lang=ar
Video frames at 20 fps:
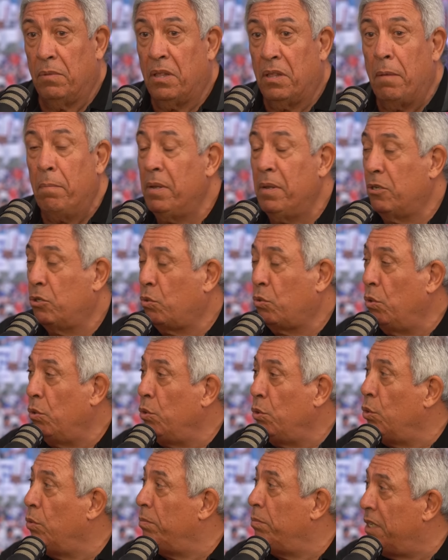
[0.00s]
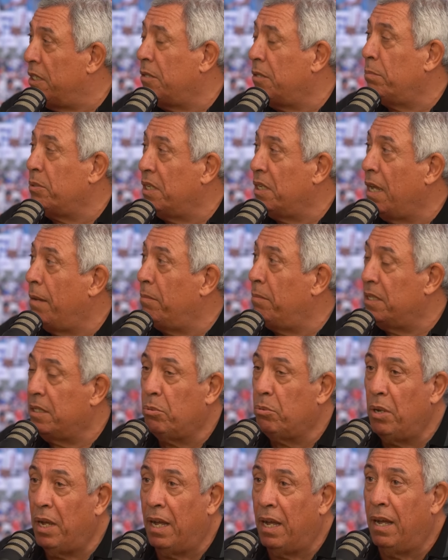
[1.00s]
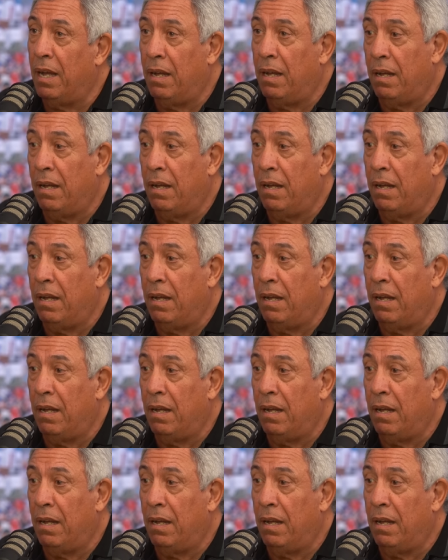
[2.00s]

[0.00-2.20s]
ثماش كل يوم لازم باش نعمل سواعه